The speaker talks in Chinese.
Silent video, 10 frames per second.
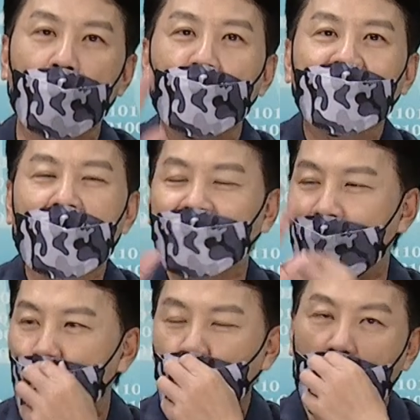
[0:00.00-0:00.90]
我不造
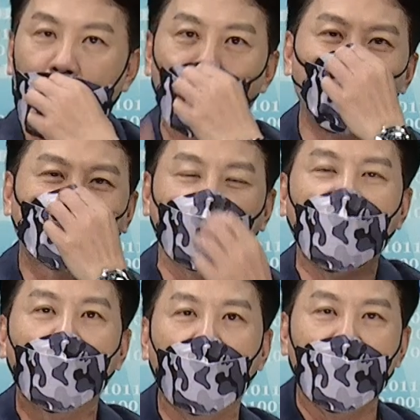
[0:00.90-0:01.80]
假，不作弊，不欺
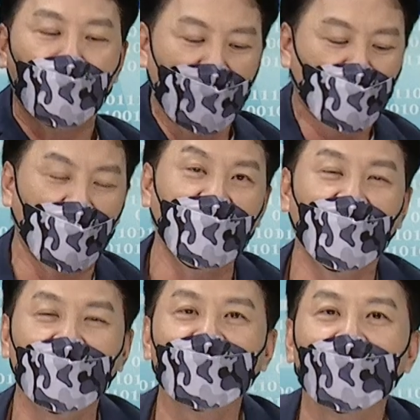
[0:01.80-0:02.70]
骗，我也不会吹
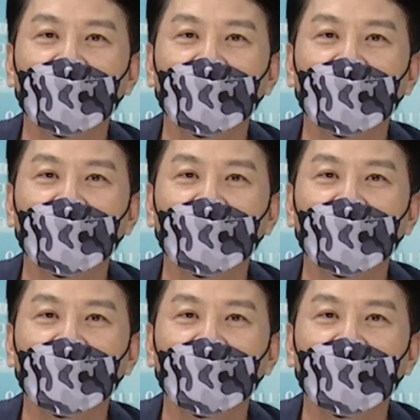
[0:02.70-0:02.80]
牛。